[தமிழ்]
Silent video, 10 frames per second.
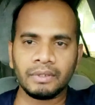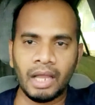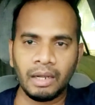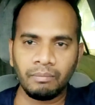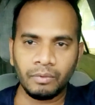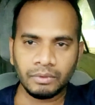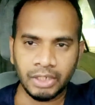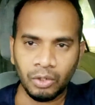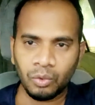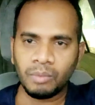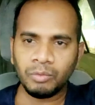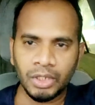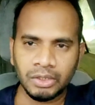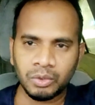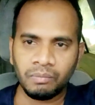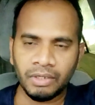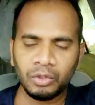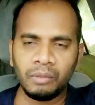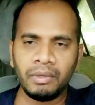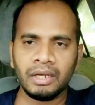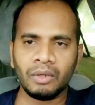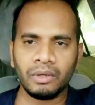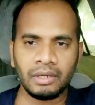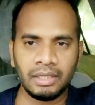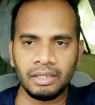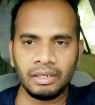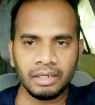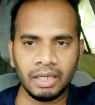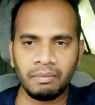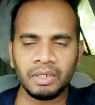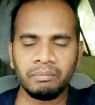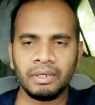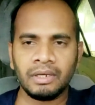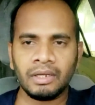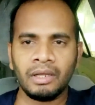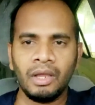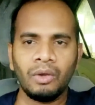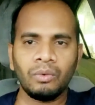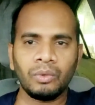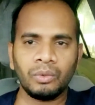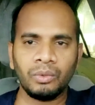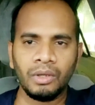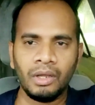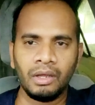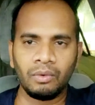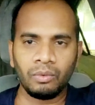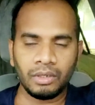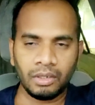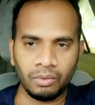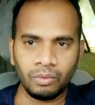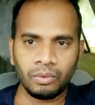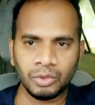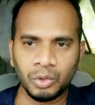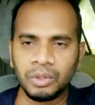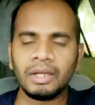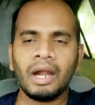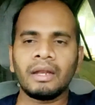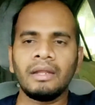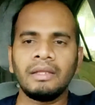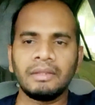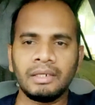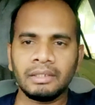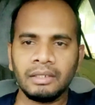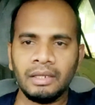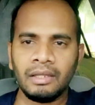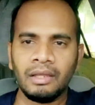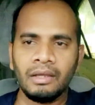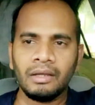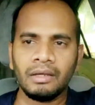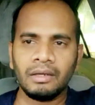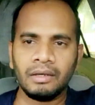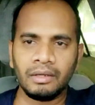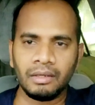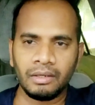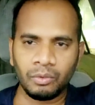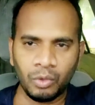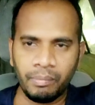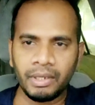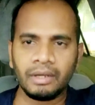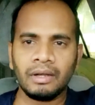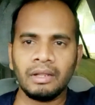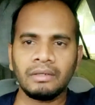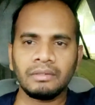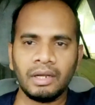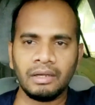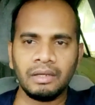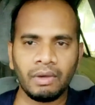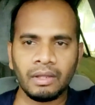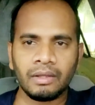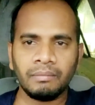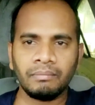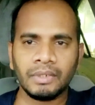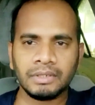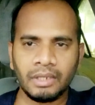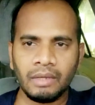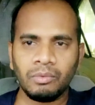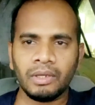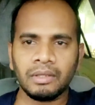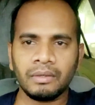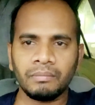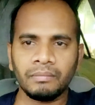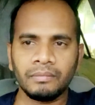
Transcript: தான் சென்றோம் உழைத்தோம் வந்தோம் என்ற ஒரு ரீதியில் இருக்க வேண்டும் என்ற ஒரு ஒரு சுட்டிக்காட்டலை இந்த இடத்திலே குறிப்பிடுகின்றேன் நன்றி வணக்கம் அஸ்லாம் வலைக்கம்